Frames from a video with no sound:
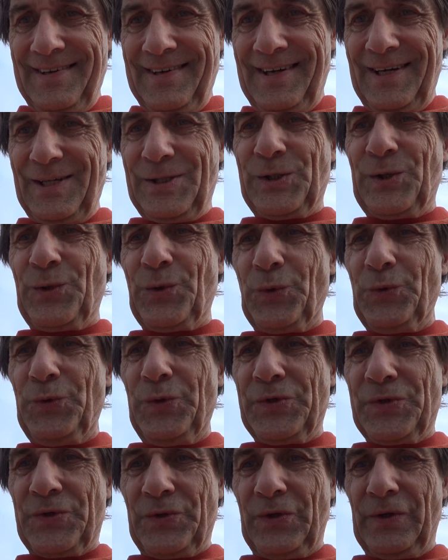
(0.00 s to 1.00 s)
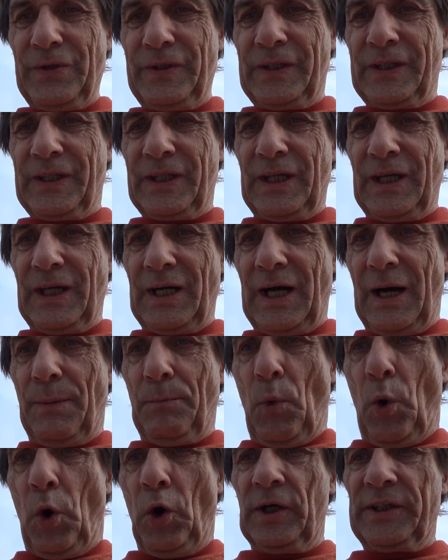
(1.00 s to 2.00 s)
es grüßt euch
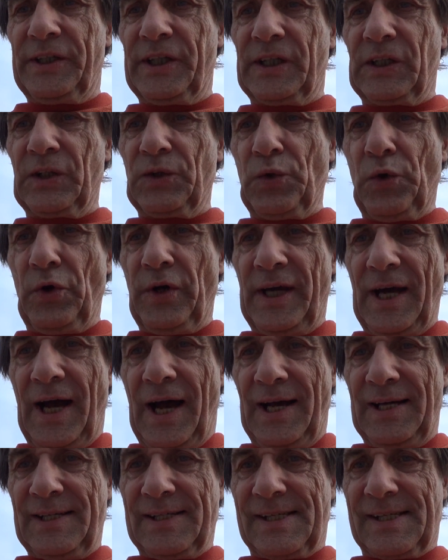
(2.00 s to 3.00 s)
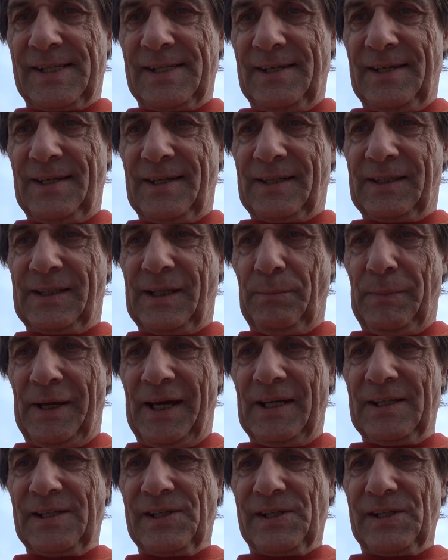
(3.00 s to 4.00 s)
am heutigen Neujahrstag, dem
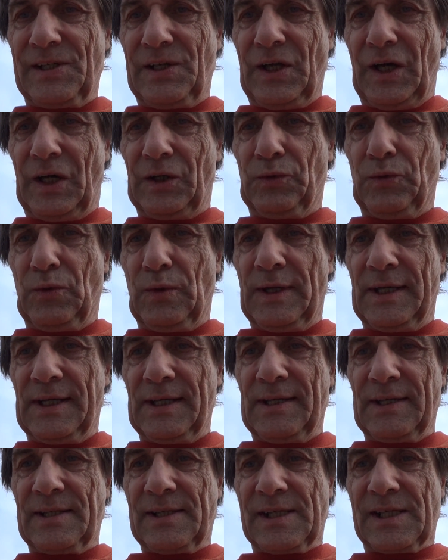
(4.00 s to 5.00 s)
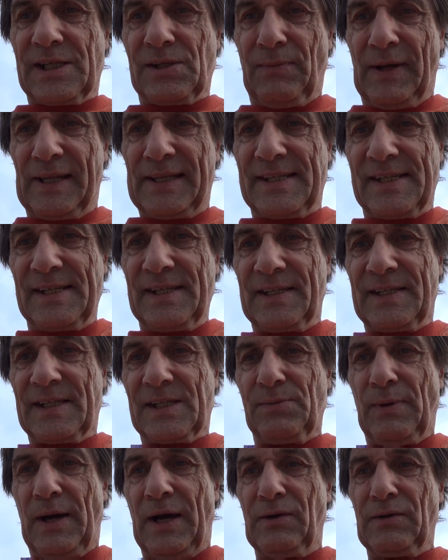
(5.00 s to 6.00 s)
1. Januar
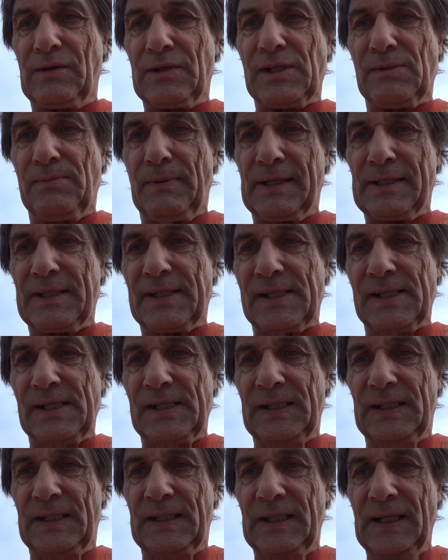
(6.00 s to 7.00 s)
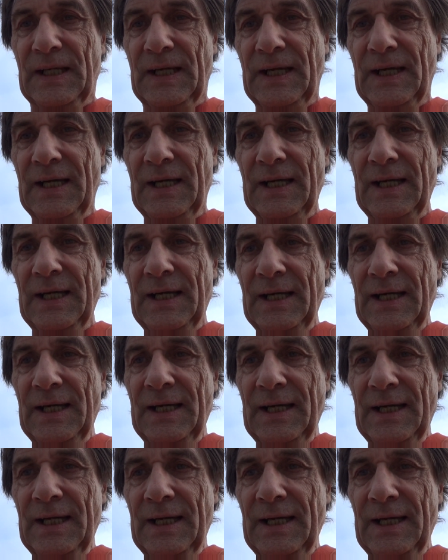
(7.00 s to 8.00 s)
2022,
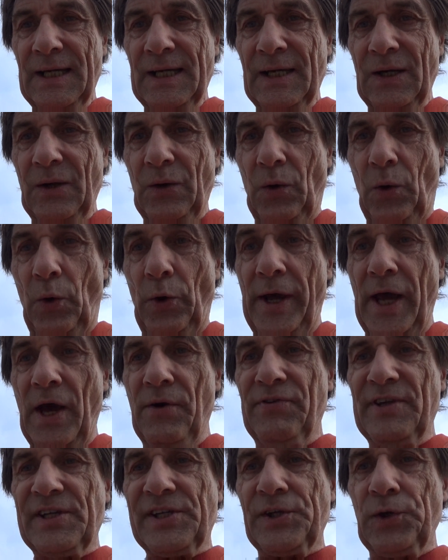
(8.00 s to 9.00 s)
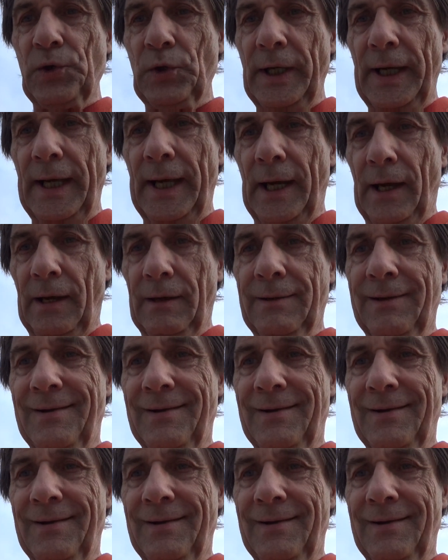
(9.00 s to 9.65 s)
euer Visionär.